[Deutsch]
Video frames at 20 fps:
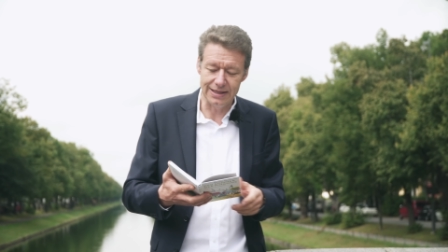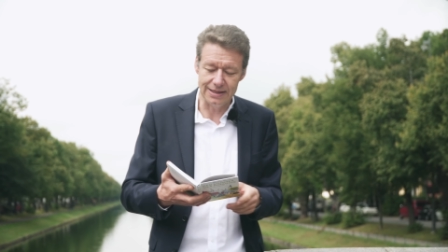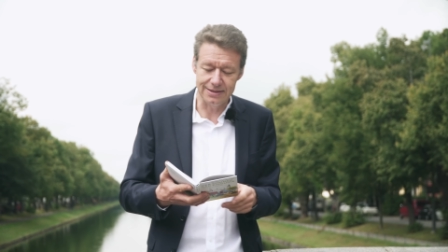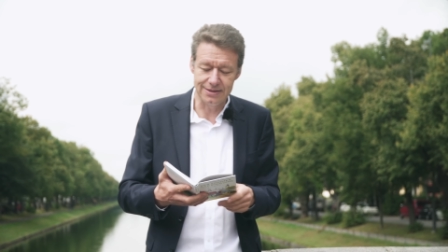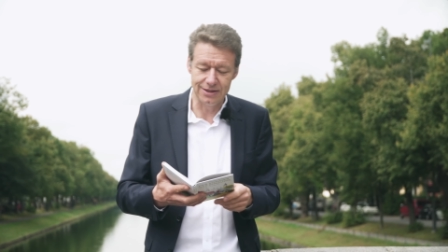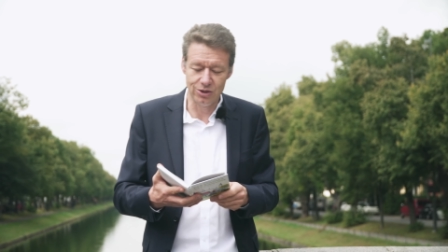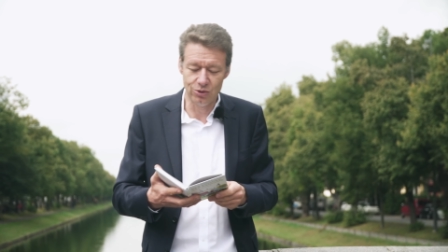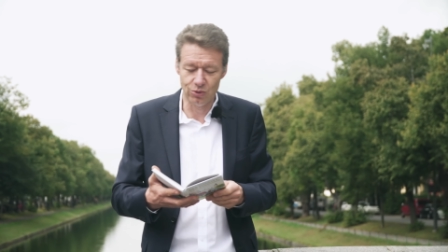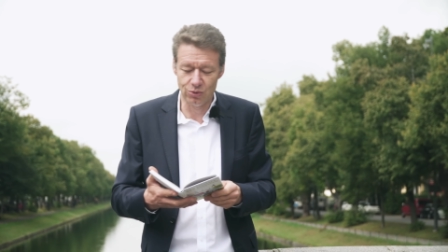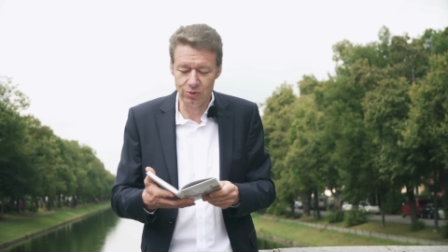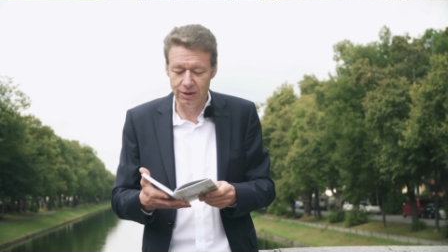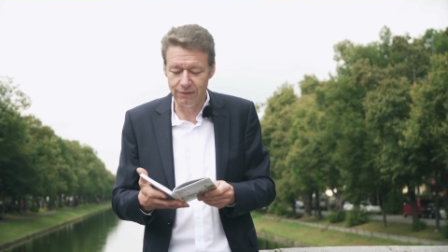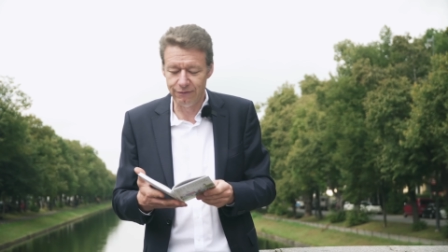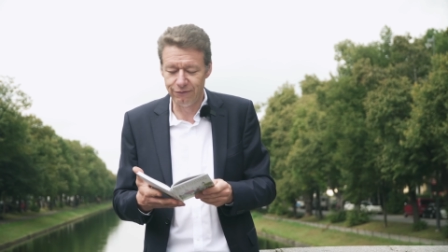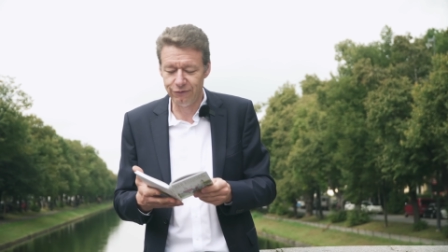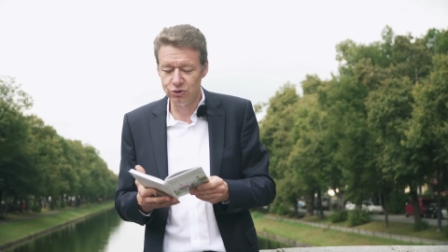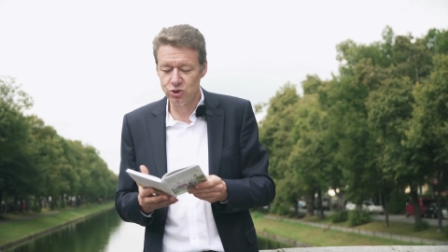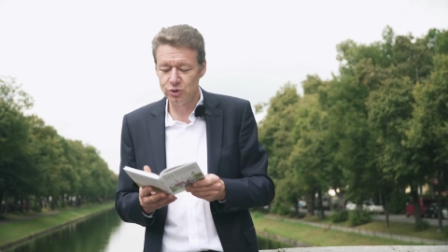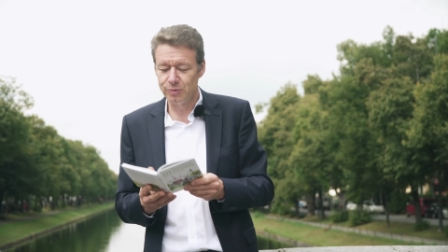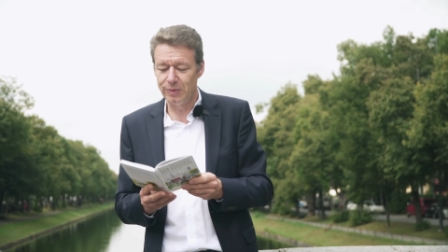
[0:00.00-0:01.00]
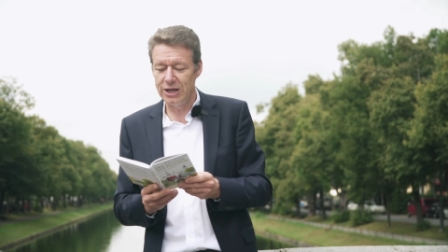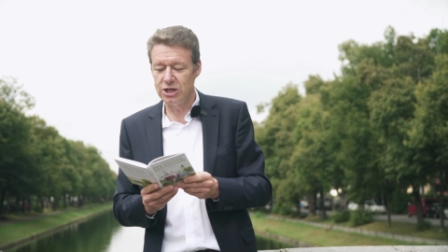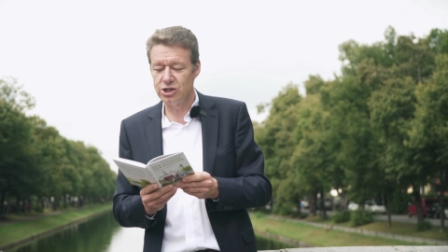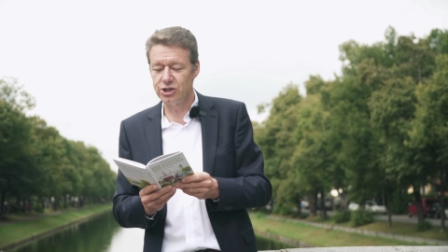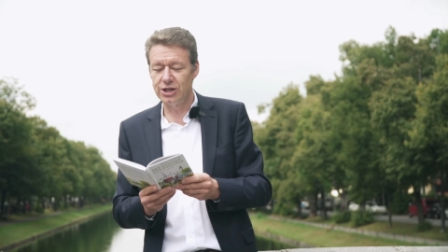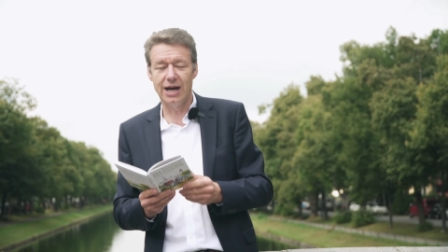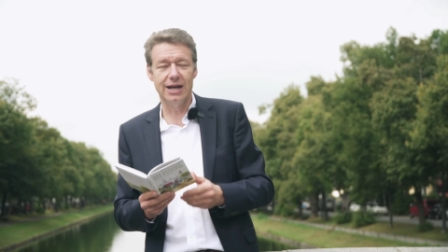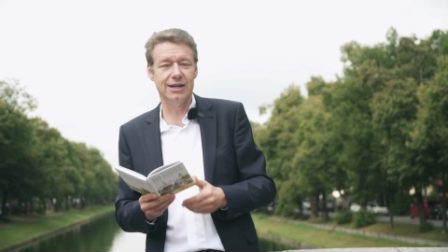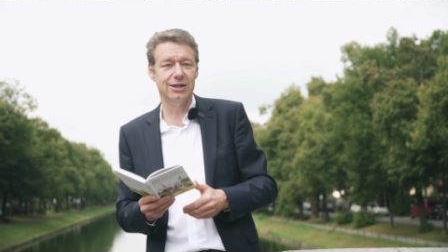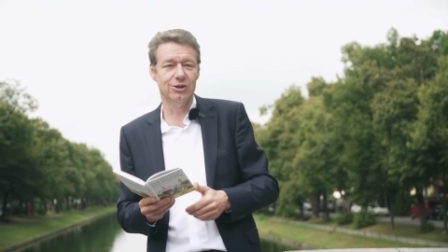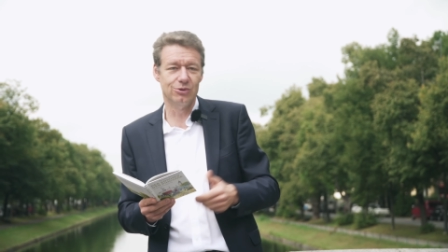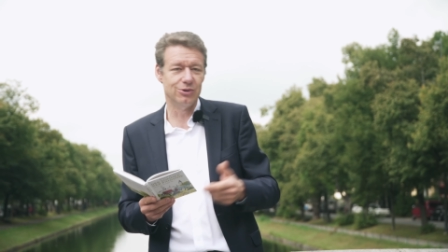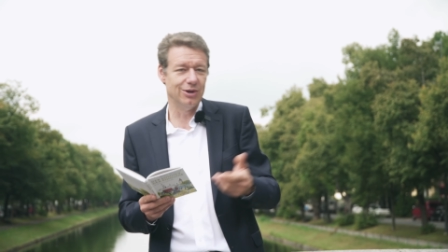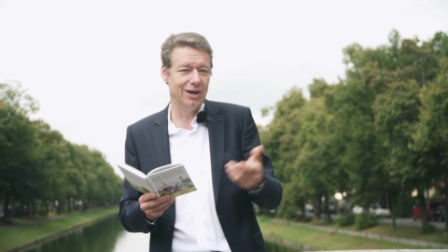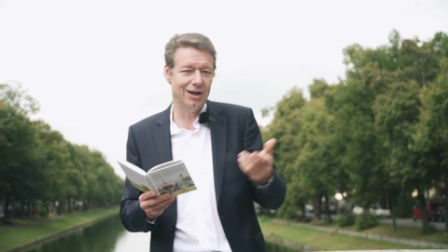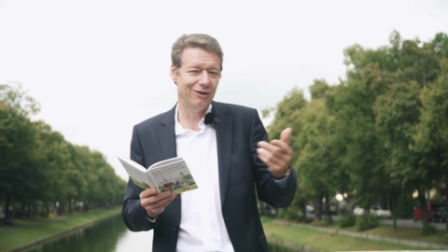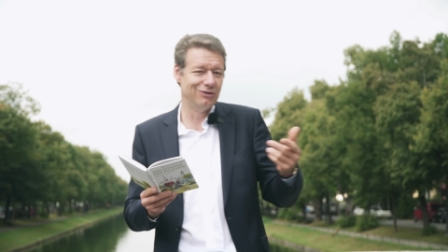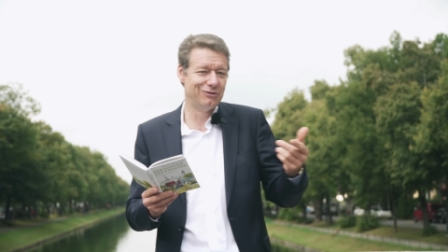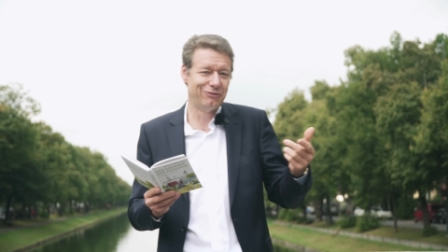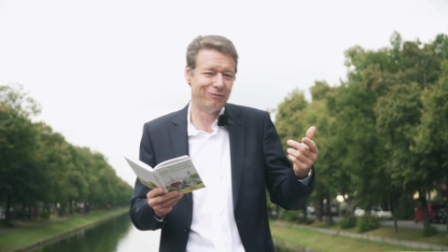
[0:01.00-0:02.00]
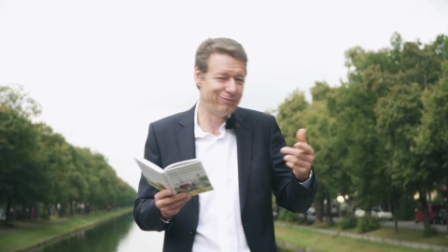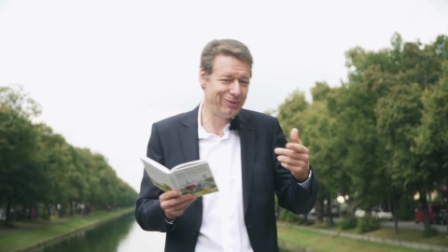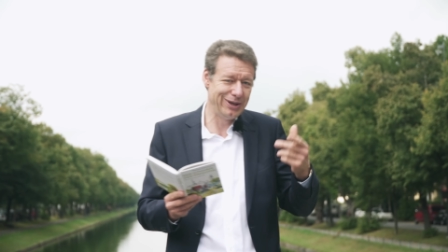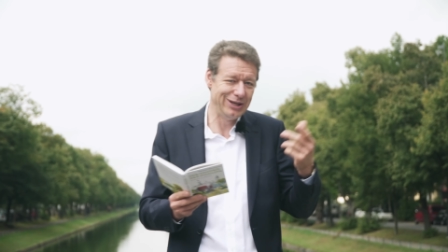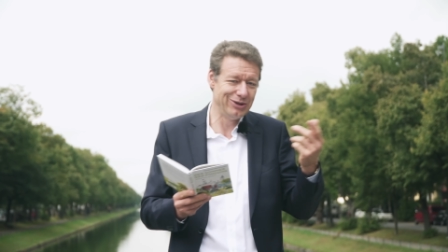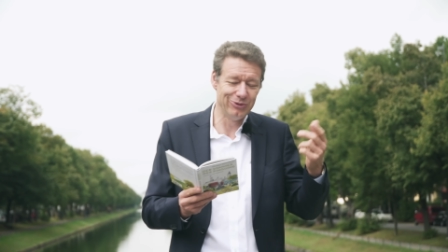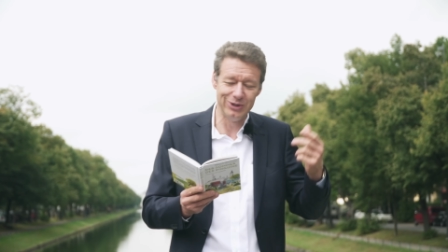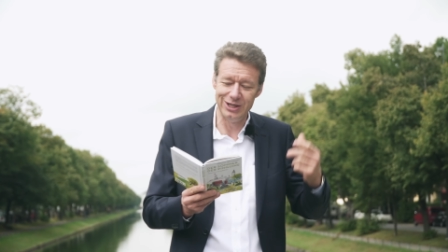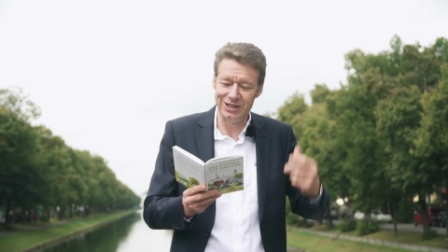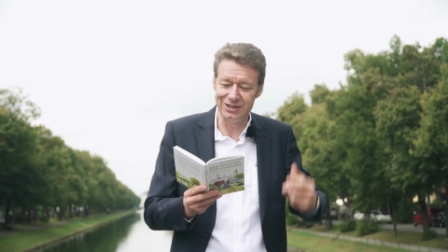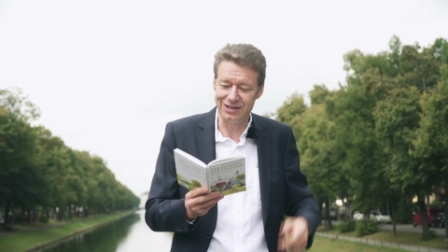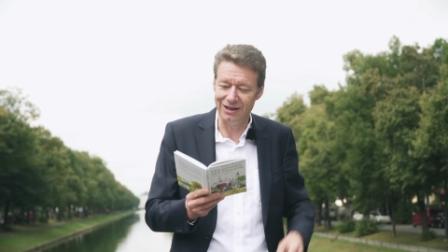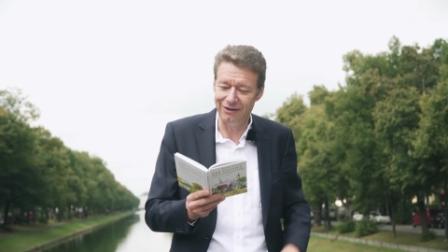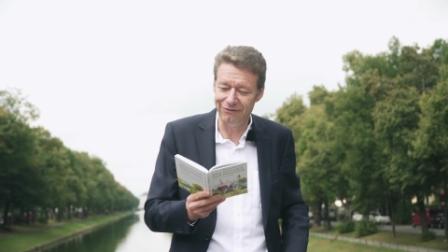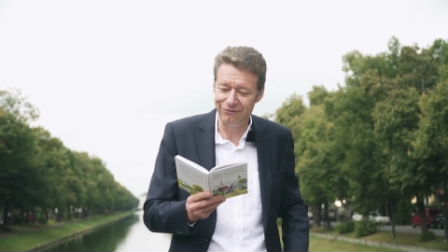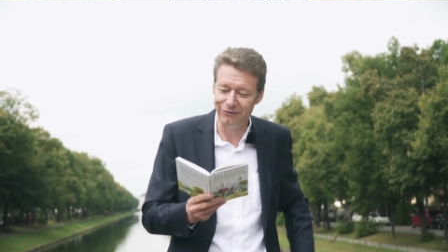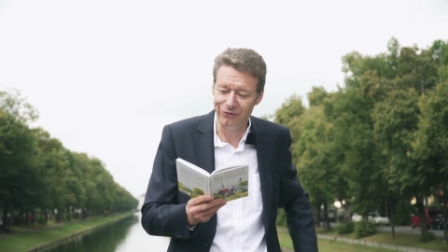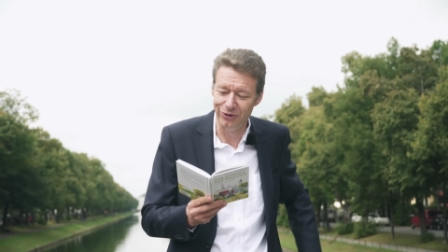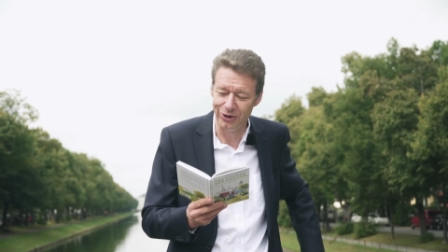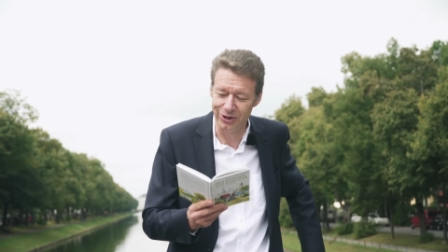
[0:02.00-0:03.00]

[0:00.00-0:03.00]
dass sie nun im Fußballstadion aus Pinguine treffen